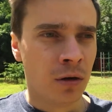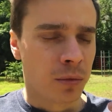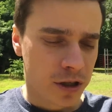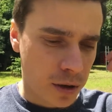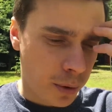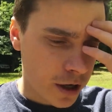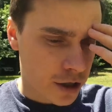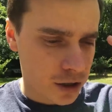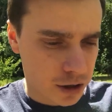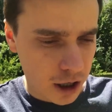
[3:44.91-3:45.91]

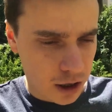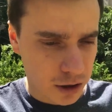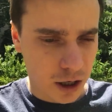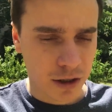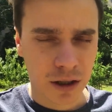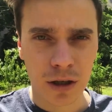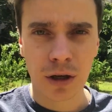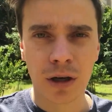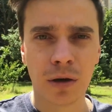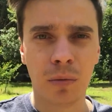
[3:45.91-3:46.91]
просыпаешься, так, так, надо
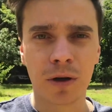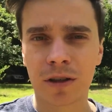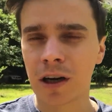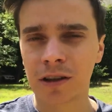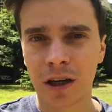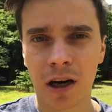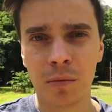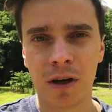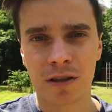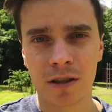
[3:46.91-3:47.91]
быть как
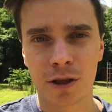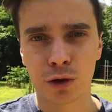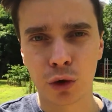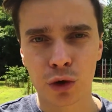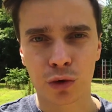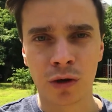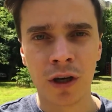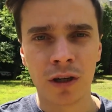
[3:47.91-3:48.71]
наркоман, знаешь, дозу,